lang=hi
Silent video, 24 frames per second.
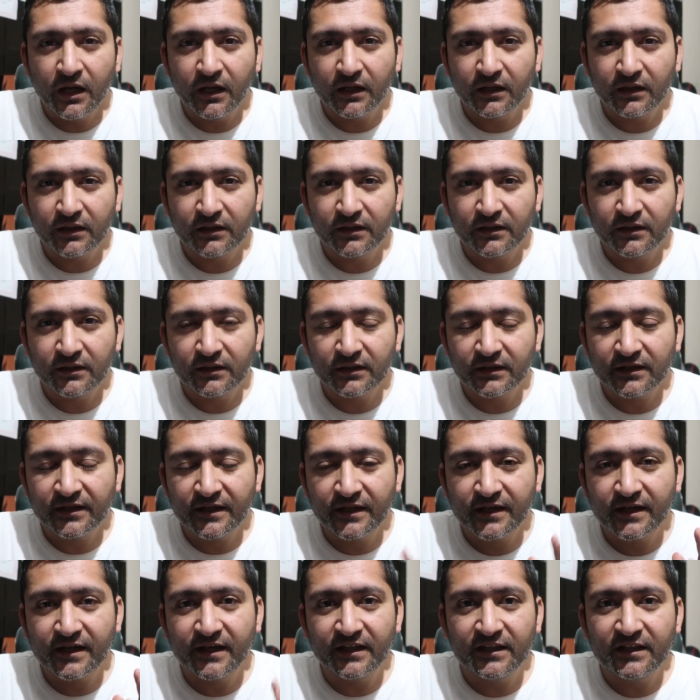
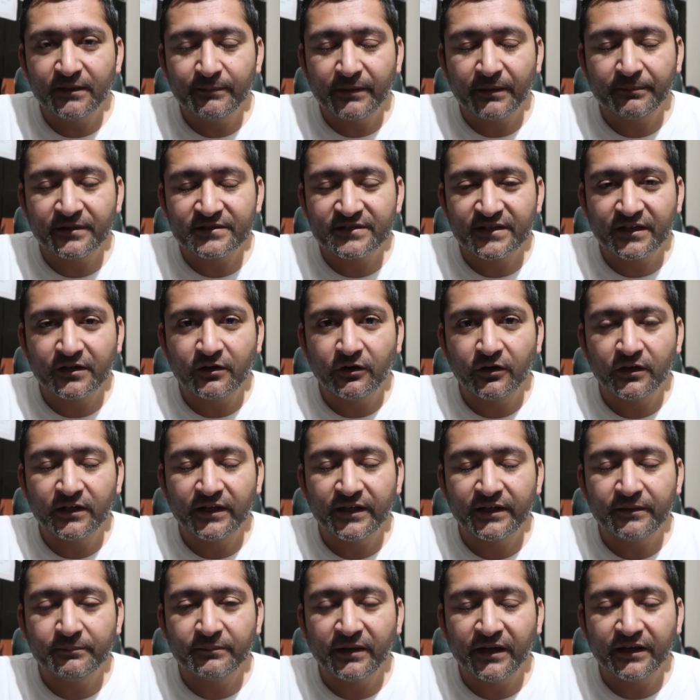कल मेरे पास एक कॉल
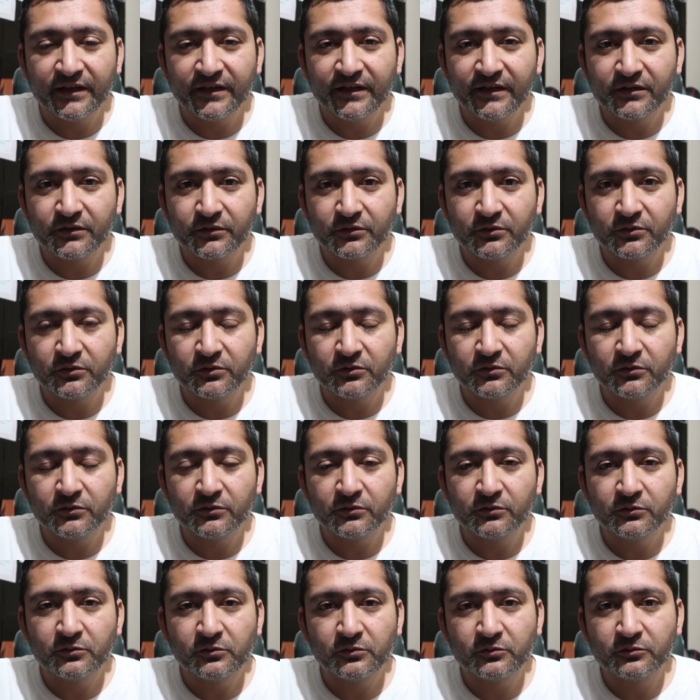आई भाई की तो
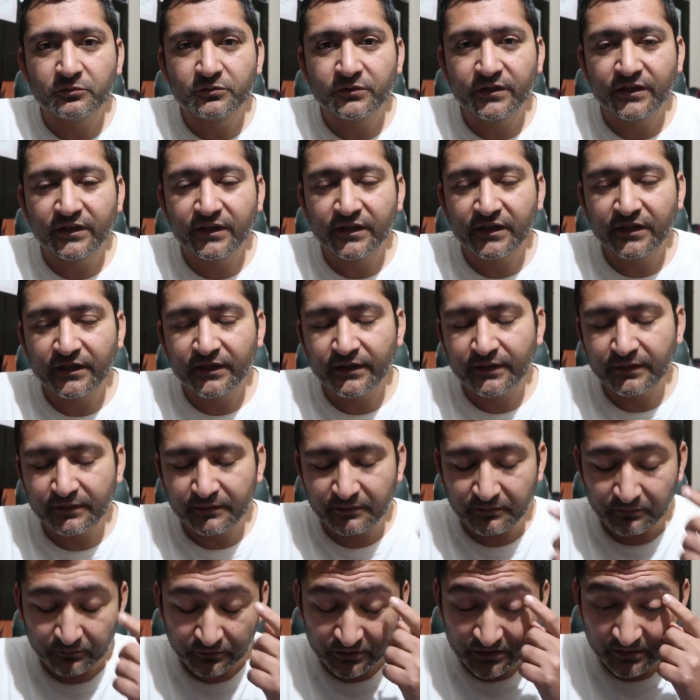उन्होंने
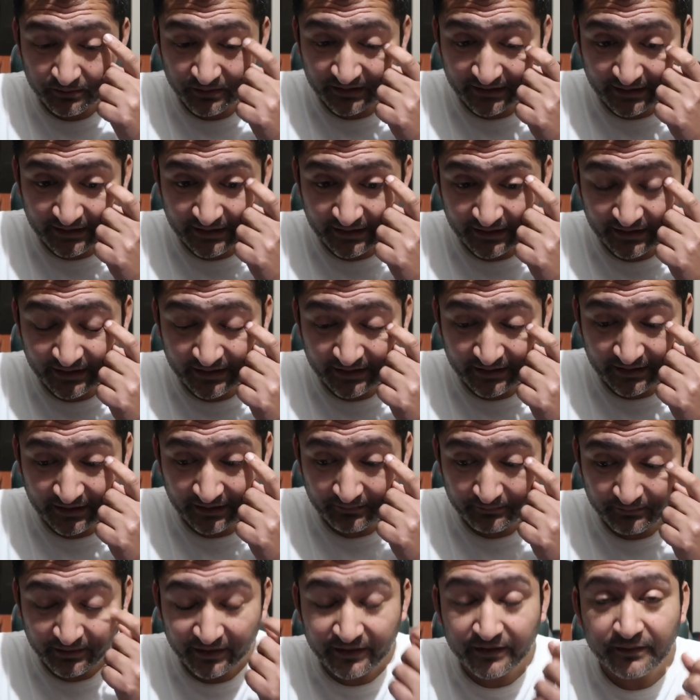मुझे बताया कि
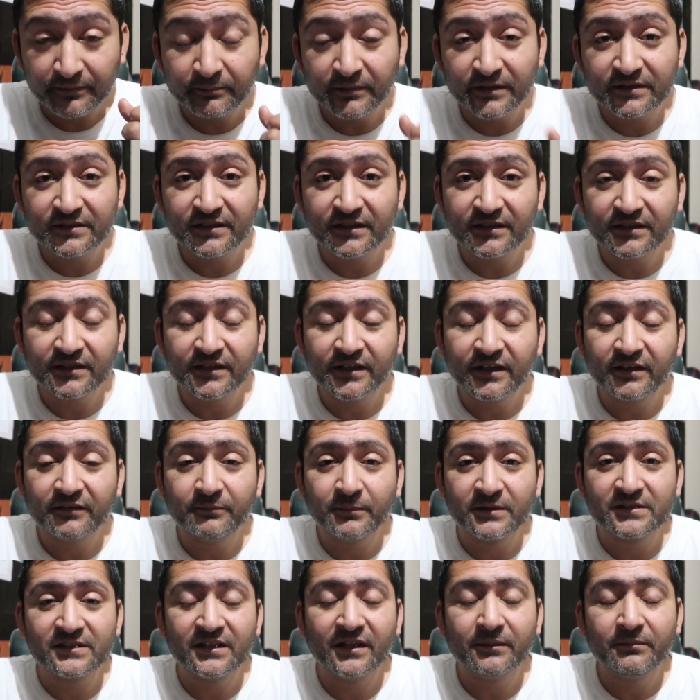करीम भाई मेरे साथ ना एक
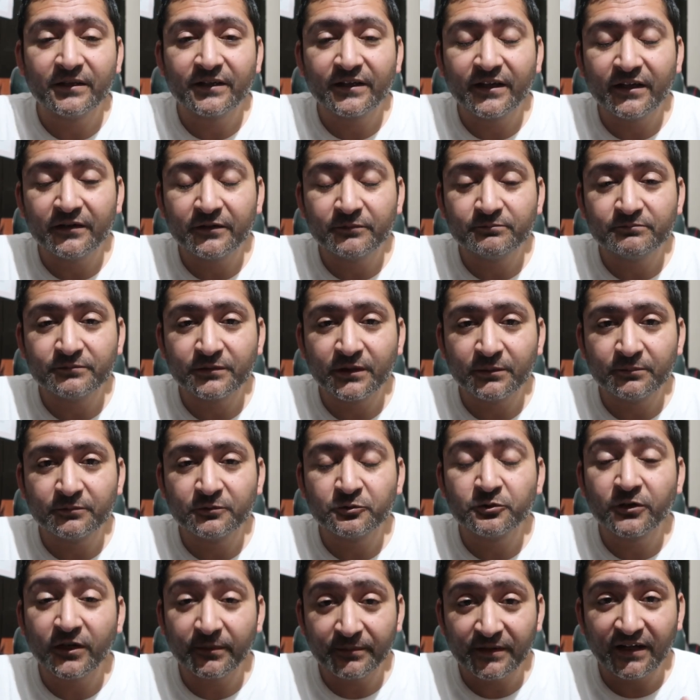मसला बन गया मतलब
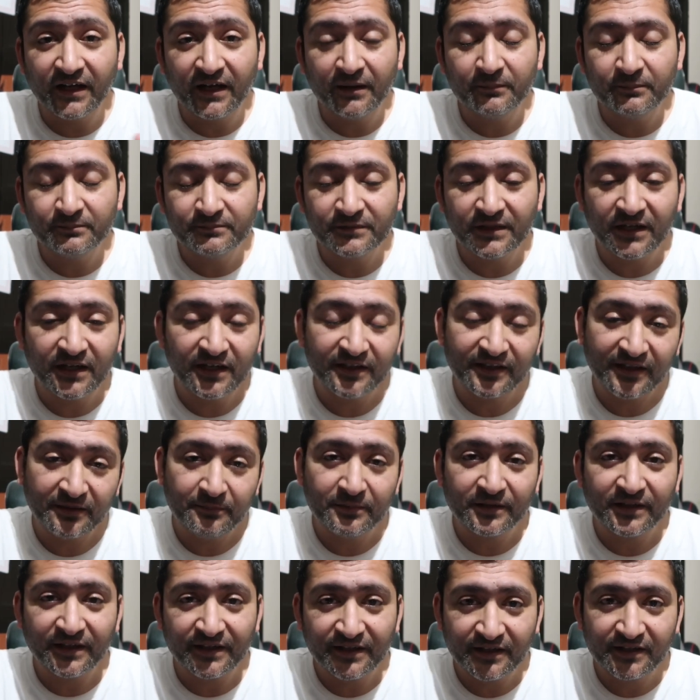उन्होंने अपना नाम कहा नहीं
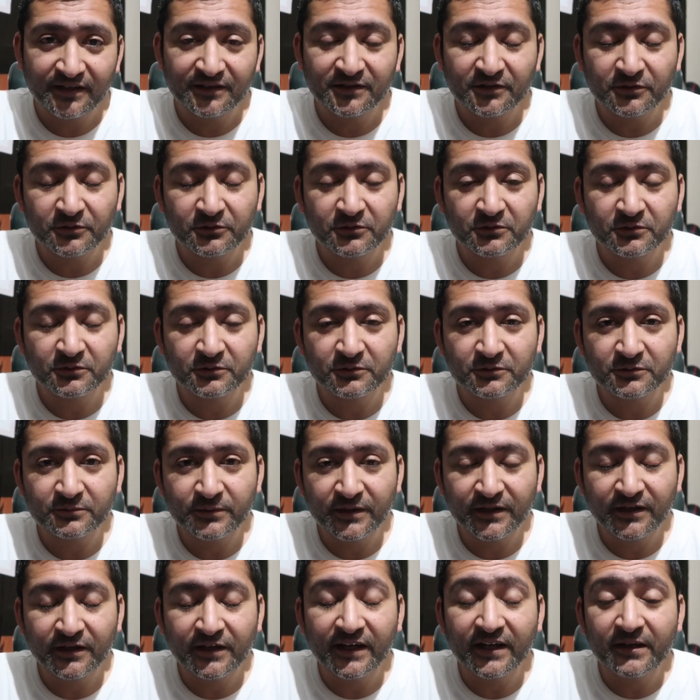बताइएगा तो
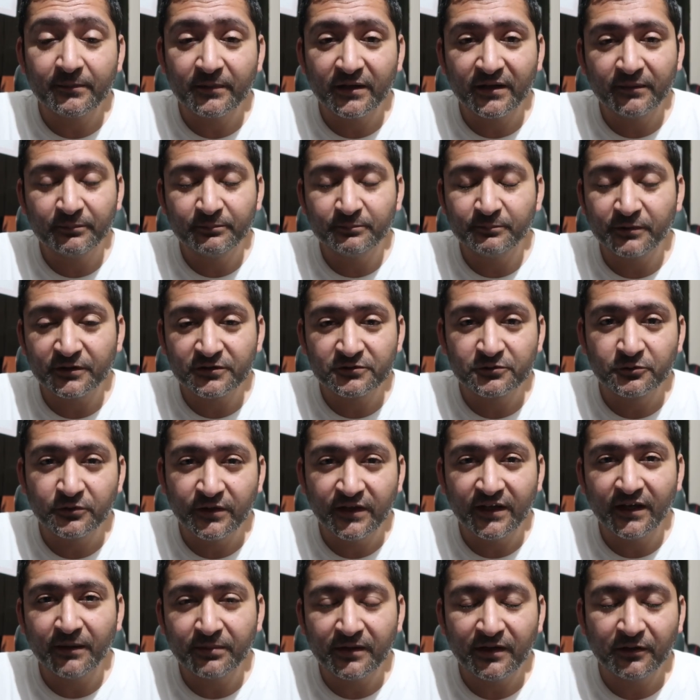मैंने कह रहे मैंने परसों
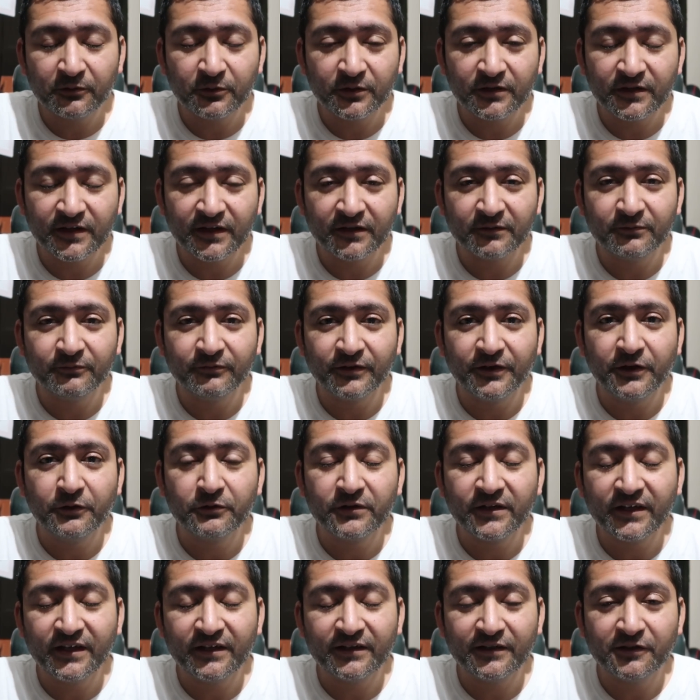ही आपका कोई एक
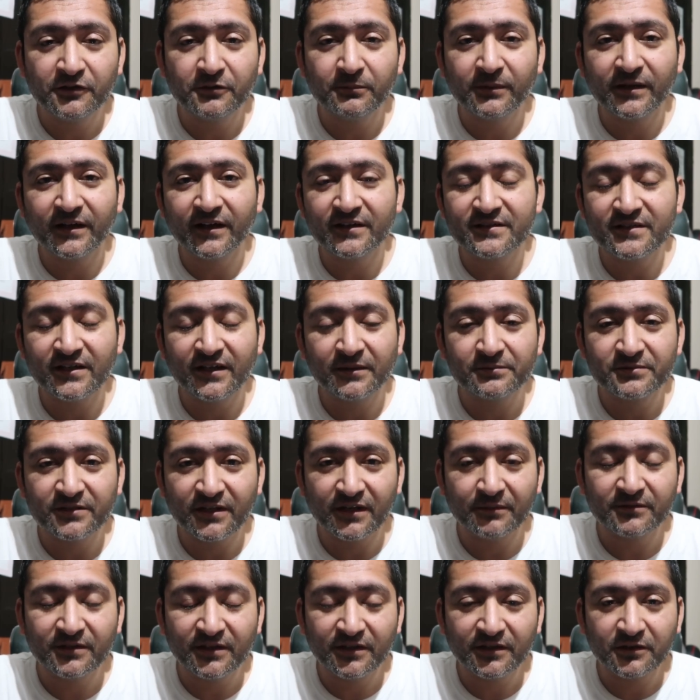वीडियो देखी थी तो मैंने कहा चल आपसे
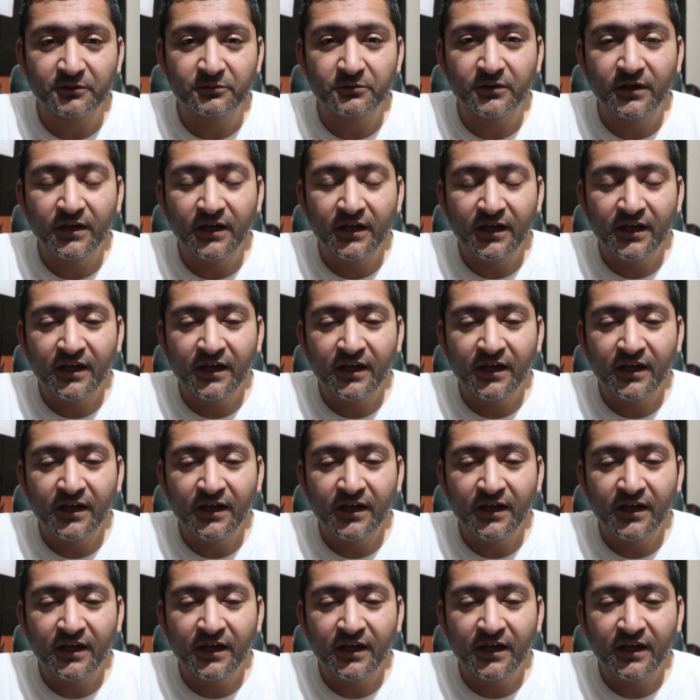रबता करूँ